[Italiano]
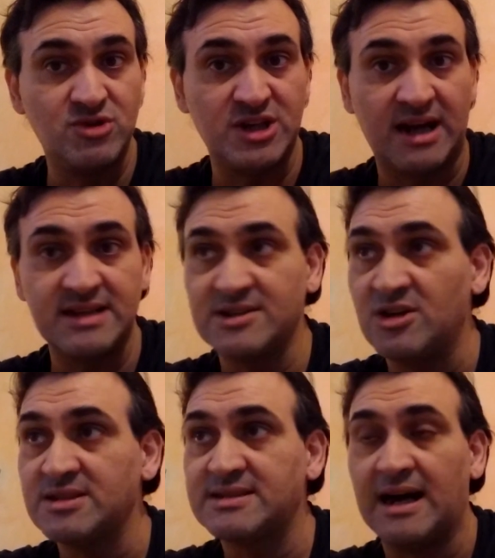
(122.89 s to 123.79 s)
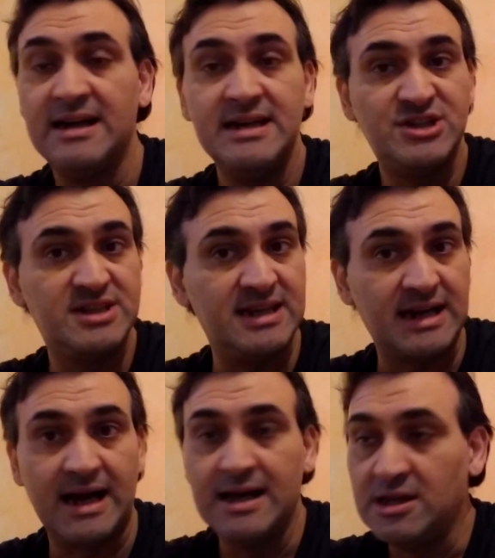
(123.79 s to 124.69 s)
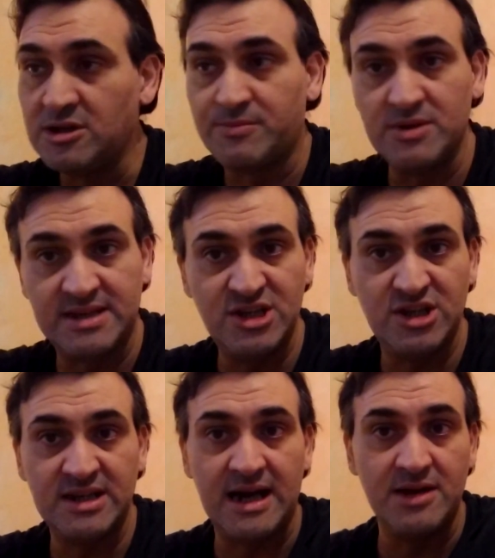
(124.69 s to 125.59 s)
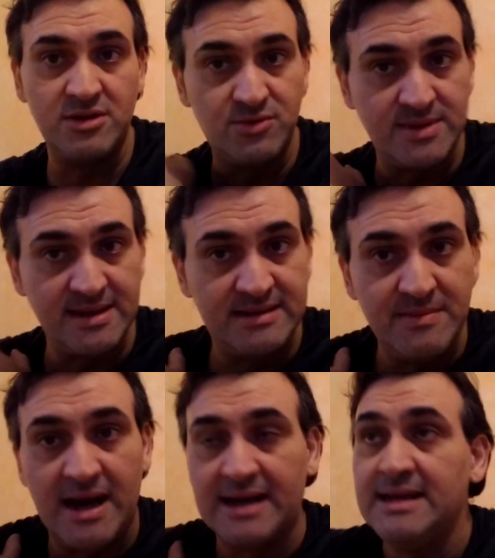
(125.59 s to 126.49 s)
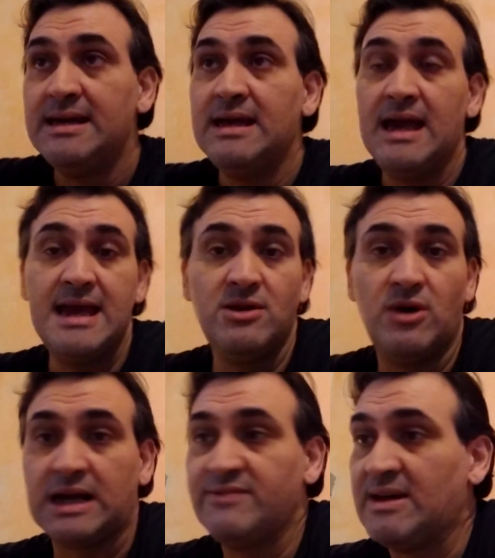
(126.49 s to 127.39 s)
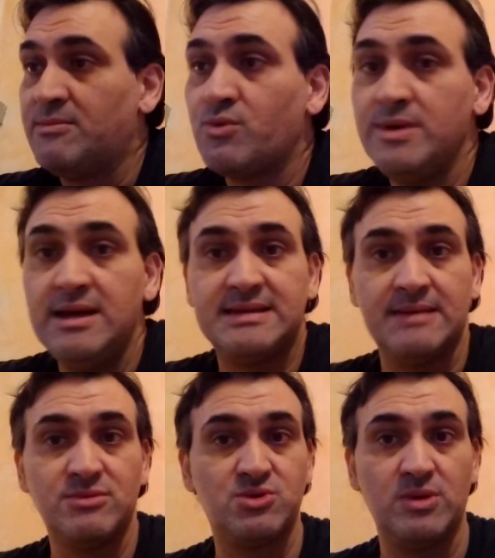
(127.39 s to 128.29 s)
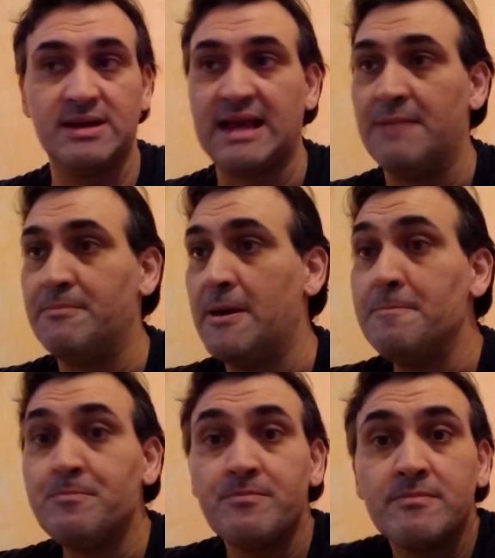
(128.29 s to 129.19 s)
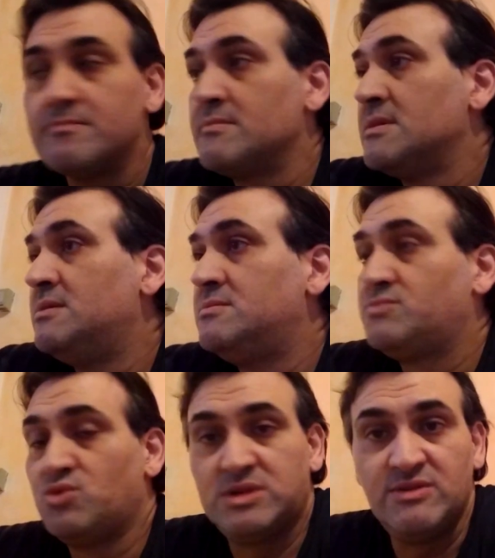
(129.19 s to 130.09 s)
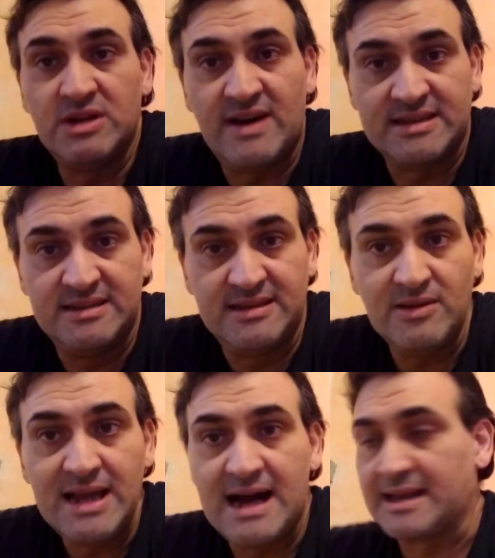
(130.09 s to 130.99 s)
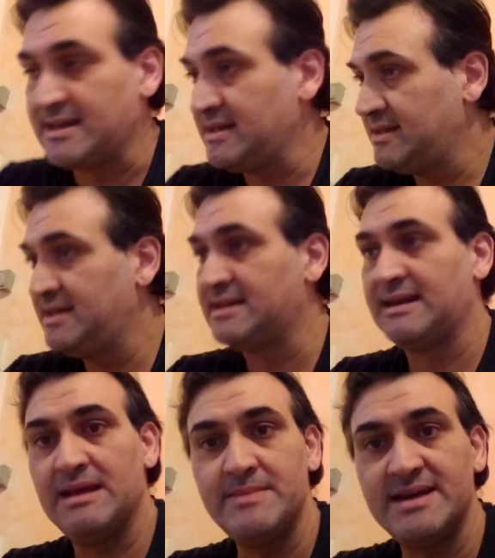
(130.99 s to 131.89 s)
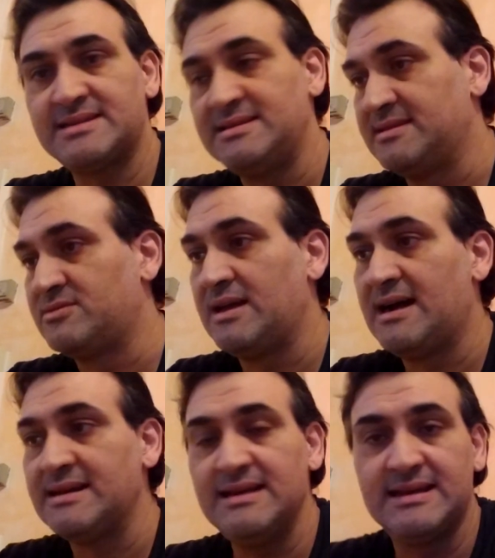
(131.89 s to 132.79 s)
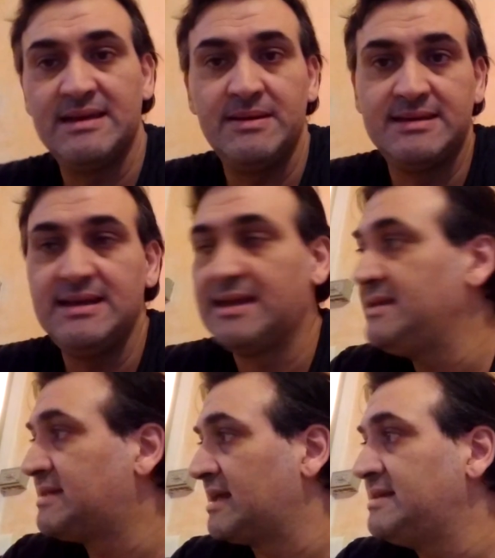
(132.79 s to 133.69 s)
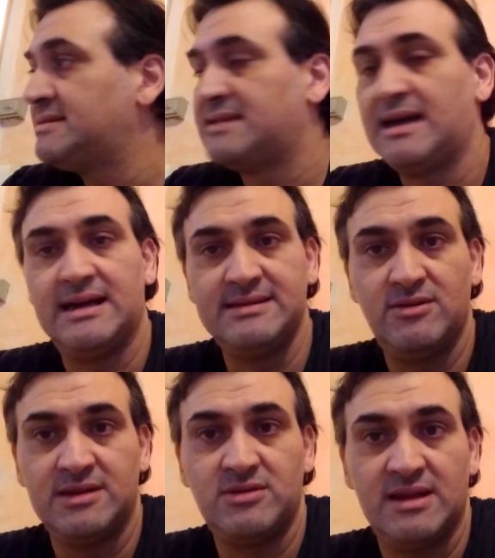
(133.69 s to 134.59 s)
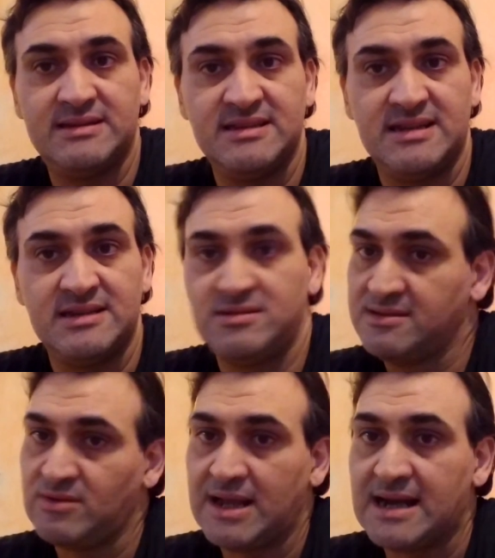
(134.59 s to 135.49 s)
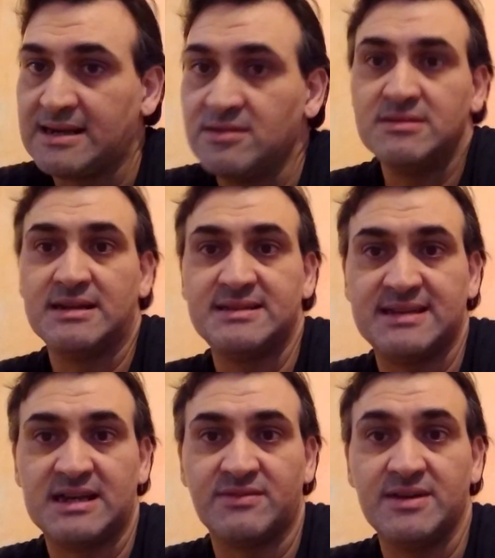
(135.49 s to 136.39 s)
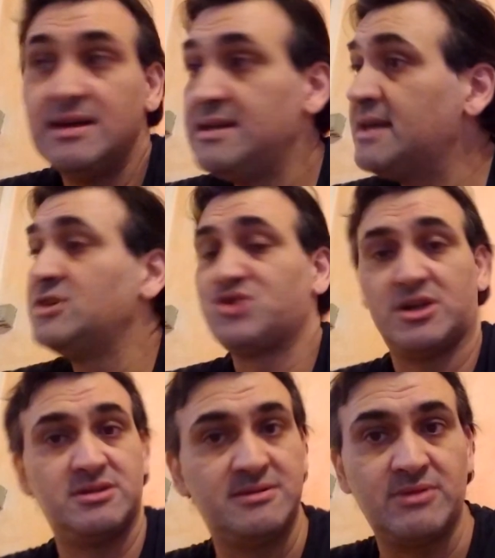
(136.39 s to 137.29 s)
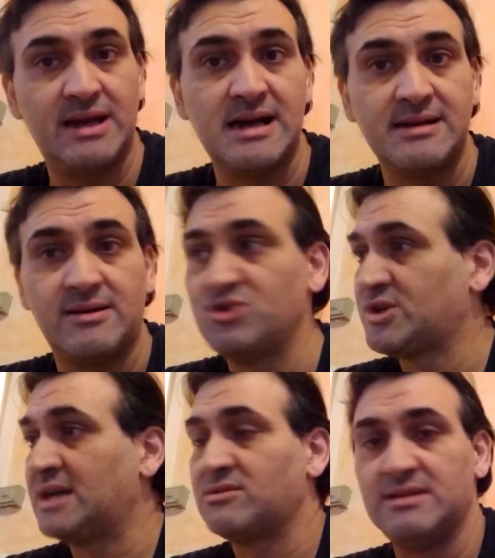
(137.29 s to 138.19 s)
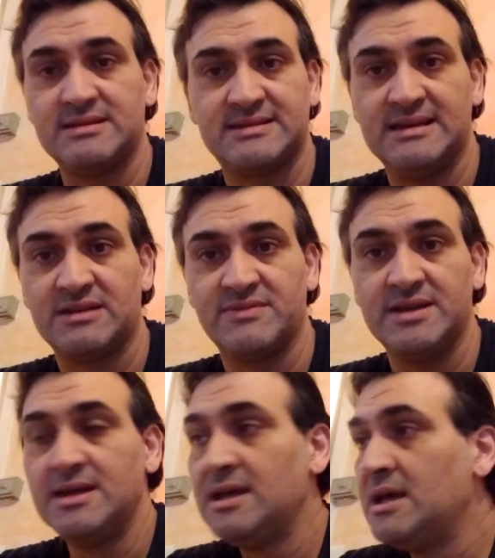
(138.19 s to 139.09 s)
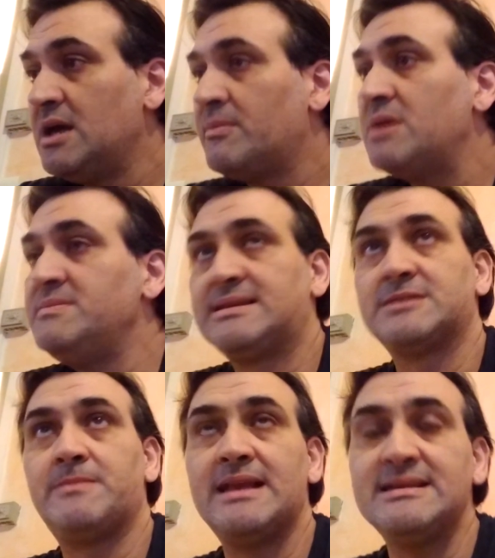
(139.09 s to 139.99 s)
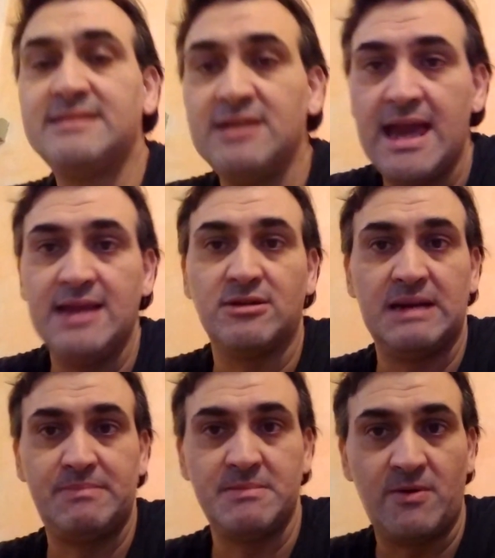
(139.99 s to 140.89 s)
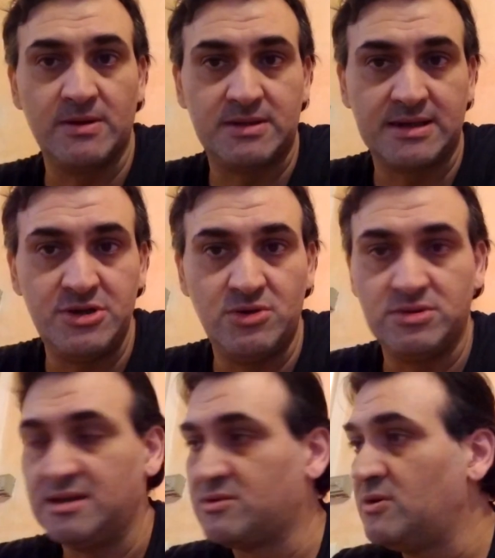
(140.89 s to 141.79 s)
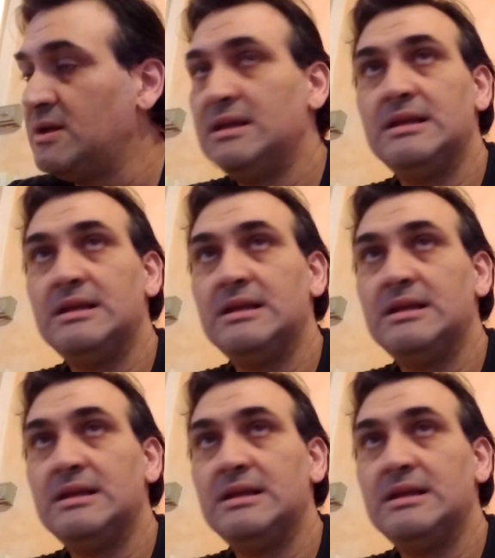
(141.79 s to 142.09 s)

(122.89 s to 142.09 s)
non c'era la sosta, ci sarà dopo il 6 gennaio due settimane e noi arriviamo qui e siamo sulle gambe. Tutti volevate i titolari, ieri li ha messi i titolari e chi, chi, chi, sta, chi sta deludendo le attese adesso? I titolari, non le riserve. Ieri hanno giocato i titolari, non hanno giocato le riserve poi Mr. Spalletti, e non è la prima volta che glielo dico,